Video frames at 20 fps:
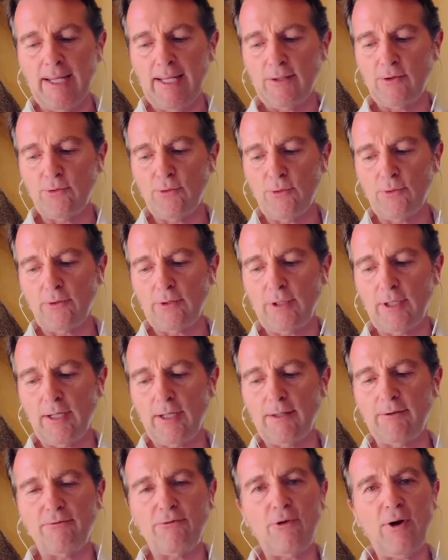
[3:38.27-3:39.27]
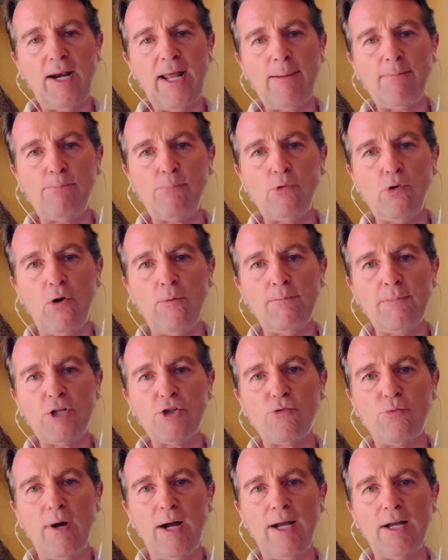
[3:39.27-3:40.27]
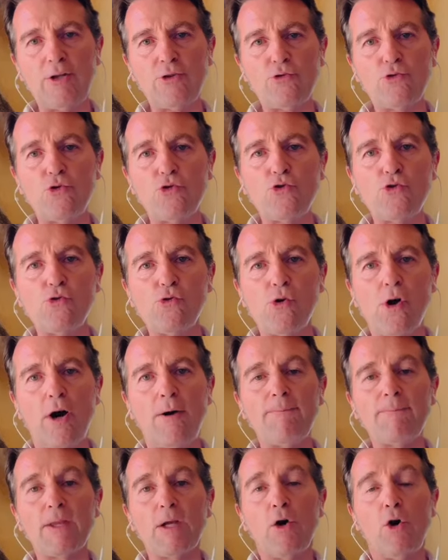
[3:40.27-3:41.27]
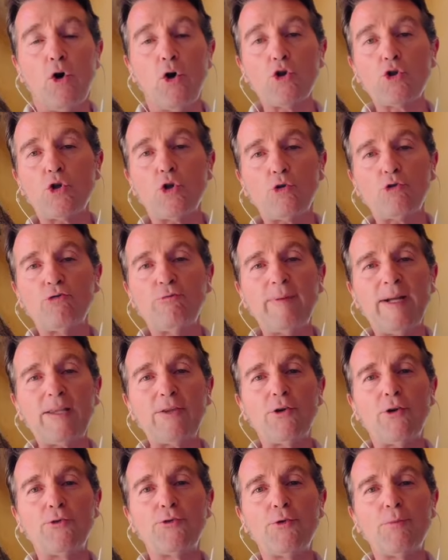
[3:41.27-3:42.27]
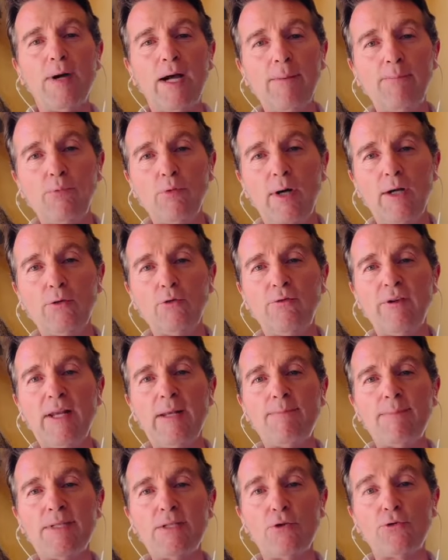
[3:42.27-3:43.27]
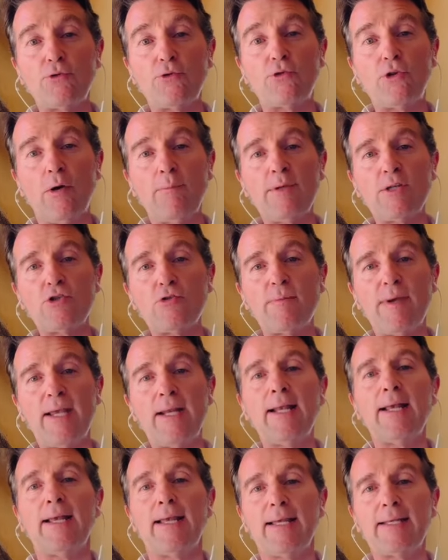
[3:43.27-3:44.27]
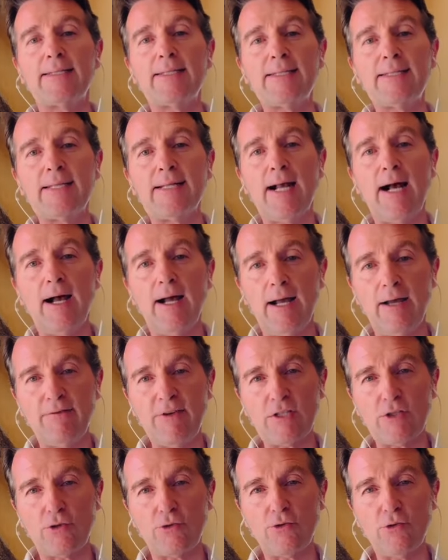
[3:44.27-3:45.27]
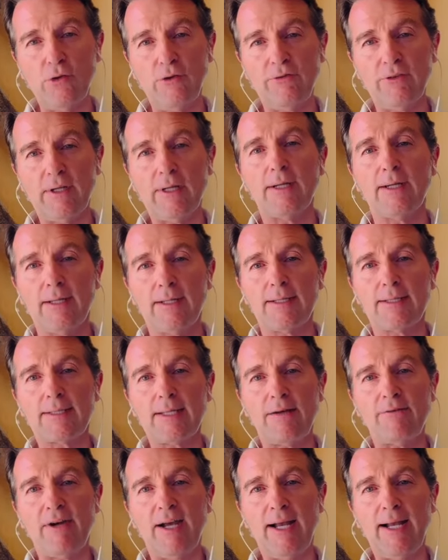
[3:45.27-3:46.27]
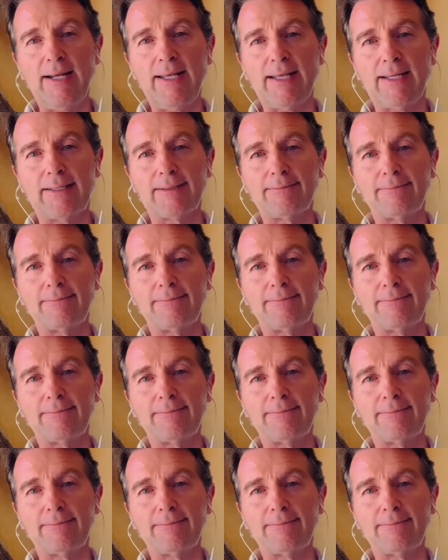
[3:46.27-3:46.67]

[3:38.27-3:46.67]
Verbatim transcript: Donc voilà pour mes choix du jour. On se retrouve maintenant demain pour un nouvel épisode de Dans mes jumelles. Et d'ici là, avec The Turf, ça va aller.